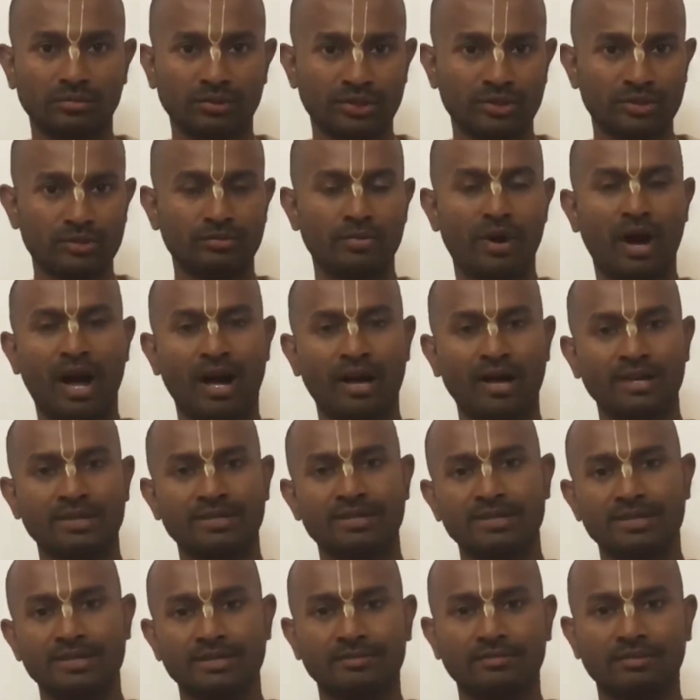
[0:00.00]
কিছু ভাগ
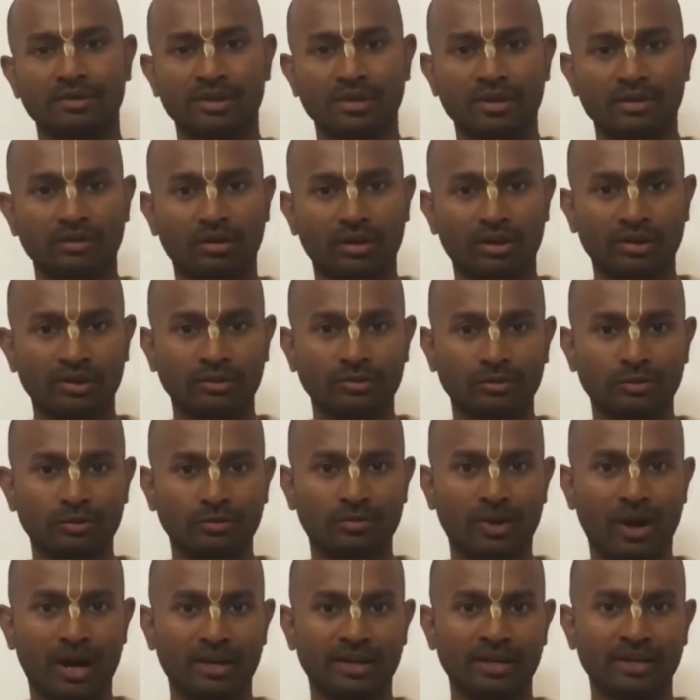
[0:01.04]
আছে জীবনের অনেকগুলো
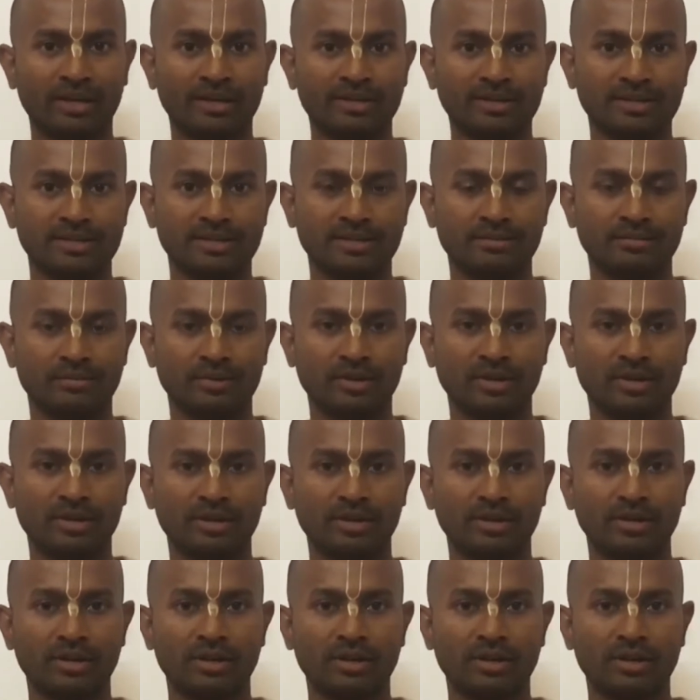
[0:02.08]
ভাগই আছে জীবনের